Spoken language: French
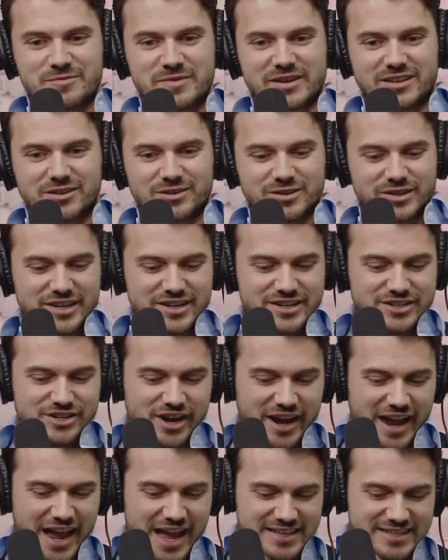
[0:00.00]
ça, mettons, que
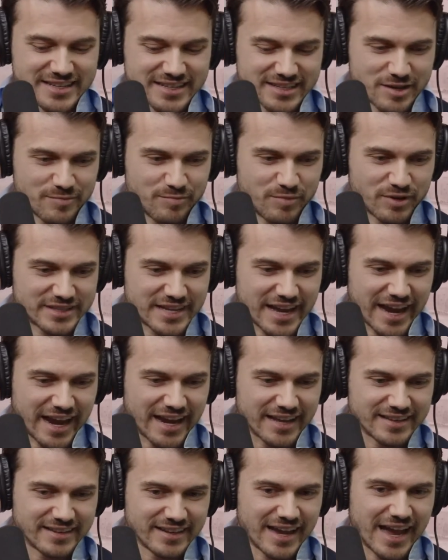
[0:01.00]
j'aurais à dire de pas
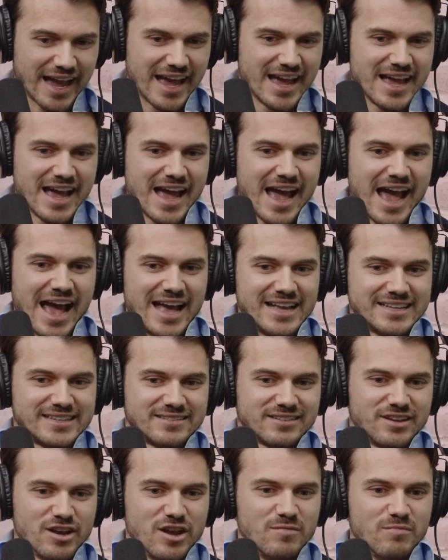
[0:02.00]
s'arrêter à,
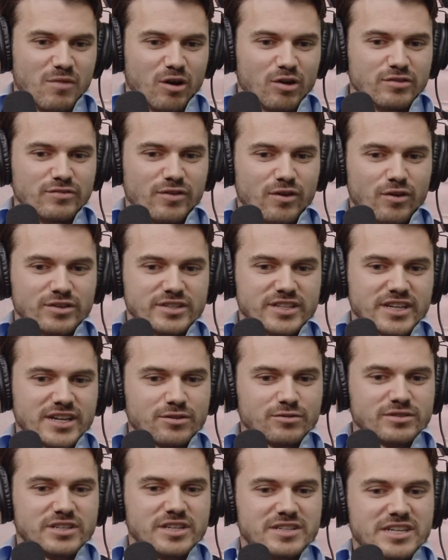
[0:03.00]
ce que le monde va
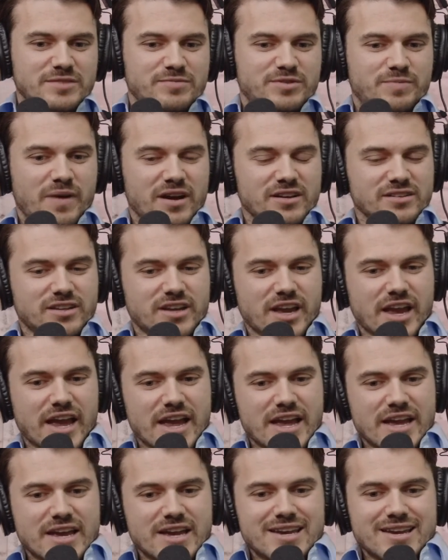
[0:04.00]
dire aussi. Puis je pense que
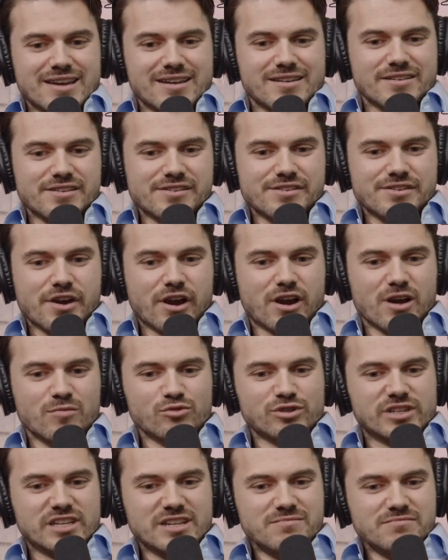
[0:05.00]
il y a
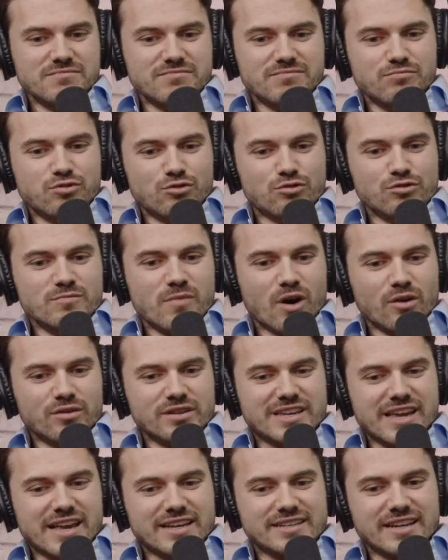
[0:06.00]
comme aussi beaucoup de
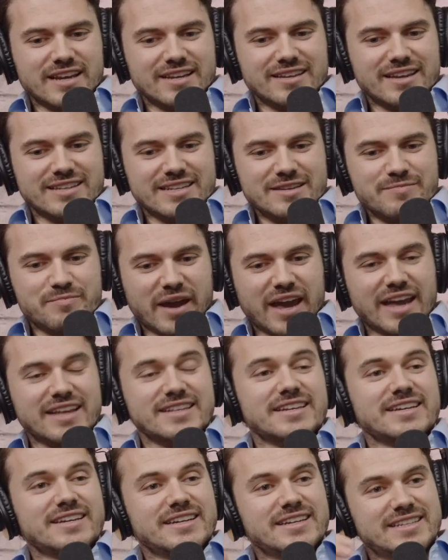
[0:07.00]
monde qui essaie de
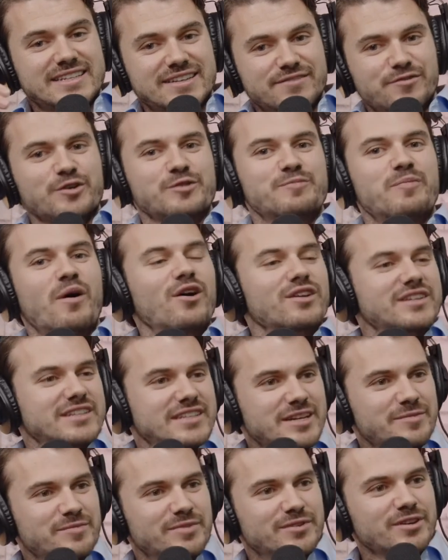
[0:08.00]
prédire ce qui va se
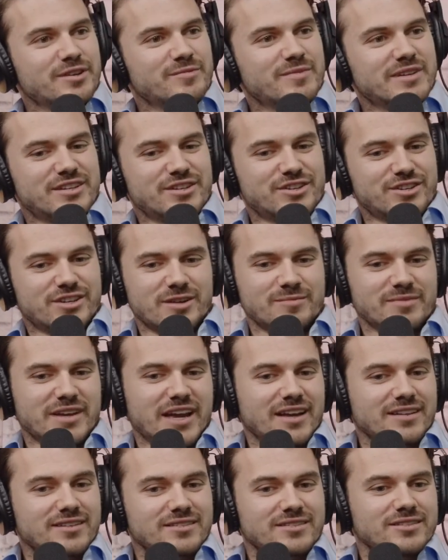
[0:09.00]
passer puis tout mais tu sais je suis comme
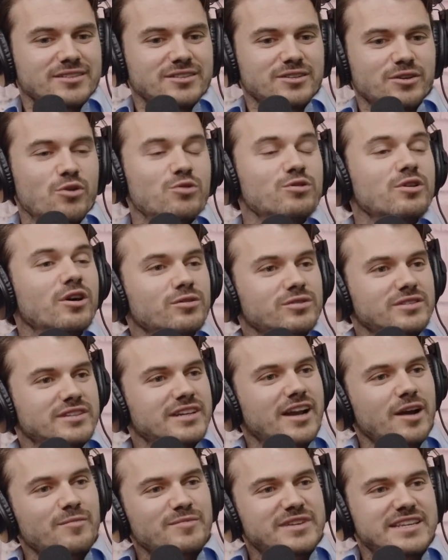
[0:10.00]
garde who knows
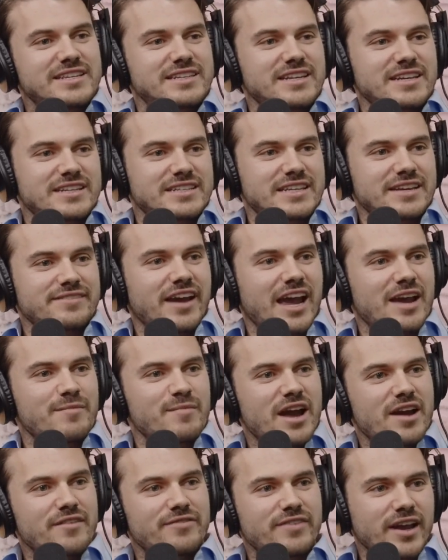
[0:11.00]
c'est comme qui sait qui sait
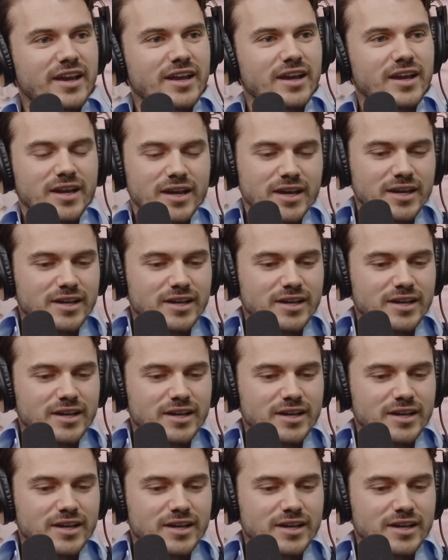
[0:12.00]
vraiment fait que